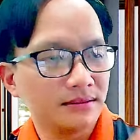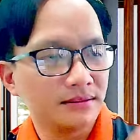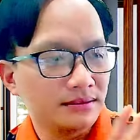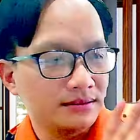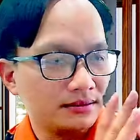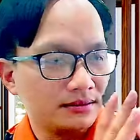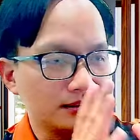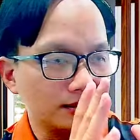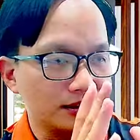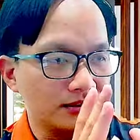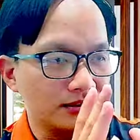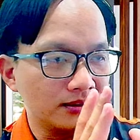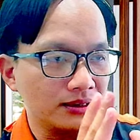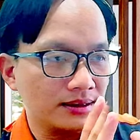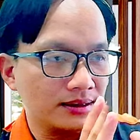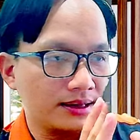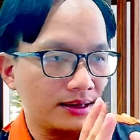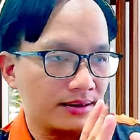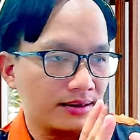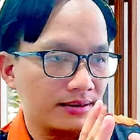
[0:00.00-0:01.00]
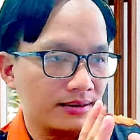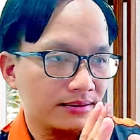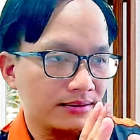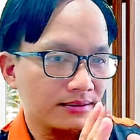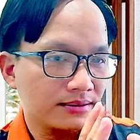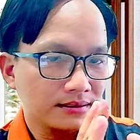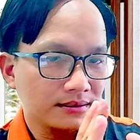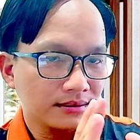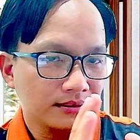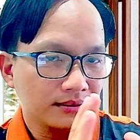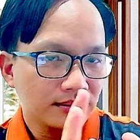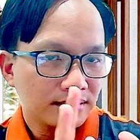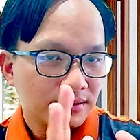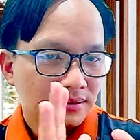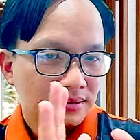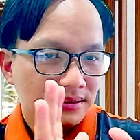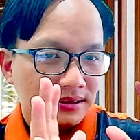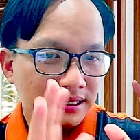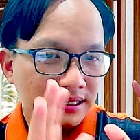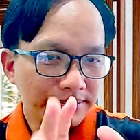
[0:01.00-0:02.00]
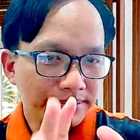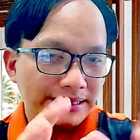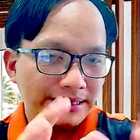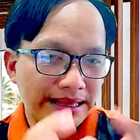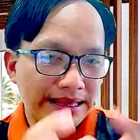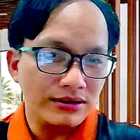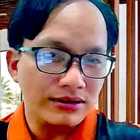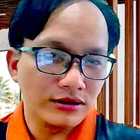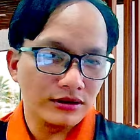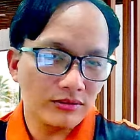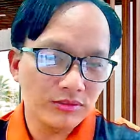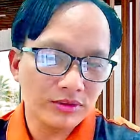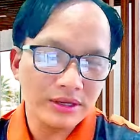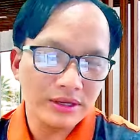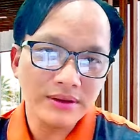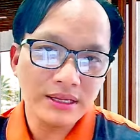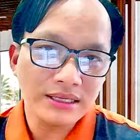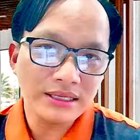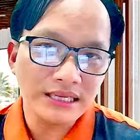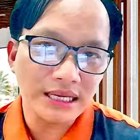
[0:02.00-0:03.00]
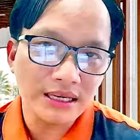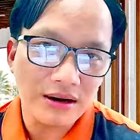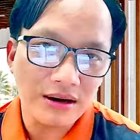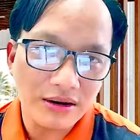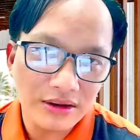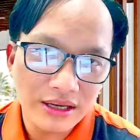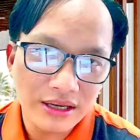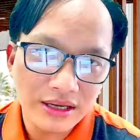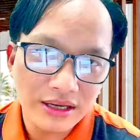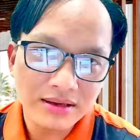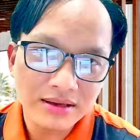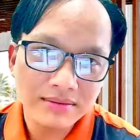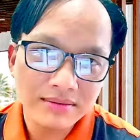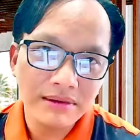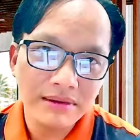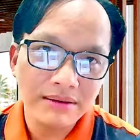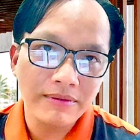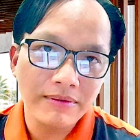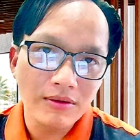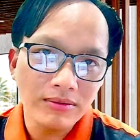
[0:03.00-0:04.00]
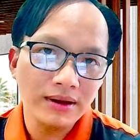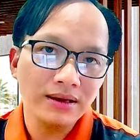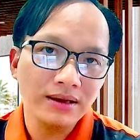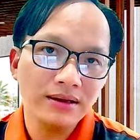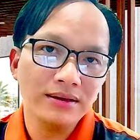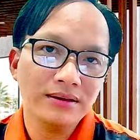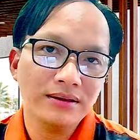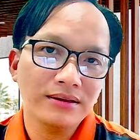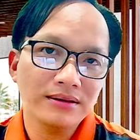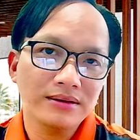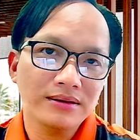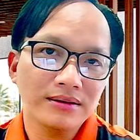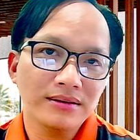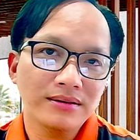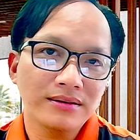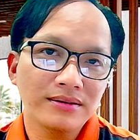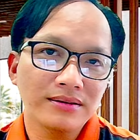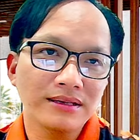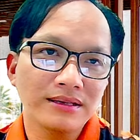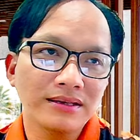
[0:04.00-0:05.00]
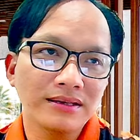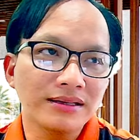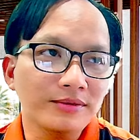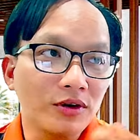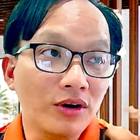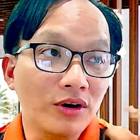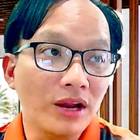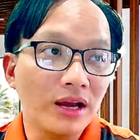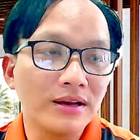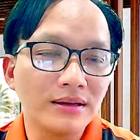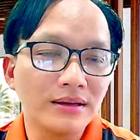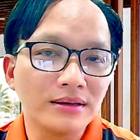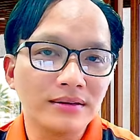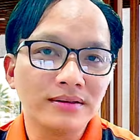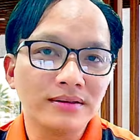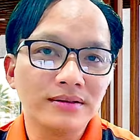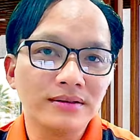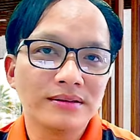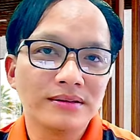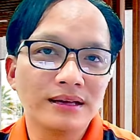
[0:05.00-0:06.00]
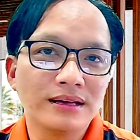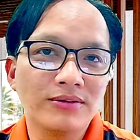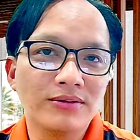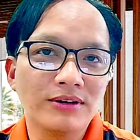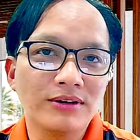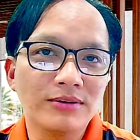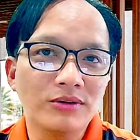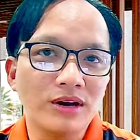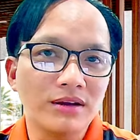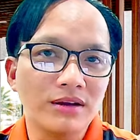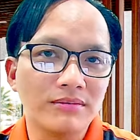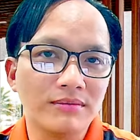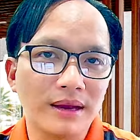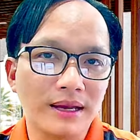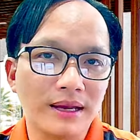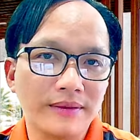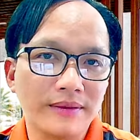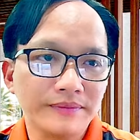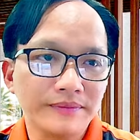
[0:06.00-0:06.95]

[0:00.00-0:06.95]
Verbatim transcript: tự ừ, tự như thế nè khi mà tạo được một cái tích xanh rồi á mai mốt á thì cứ mỗi lần nào cứ mỗi lần mà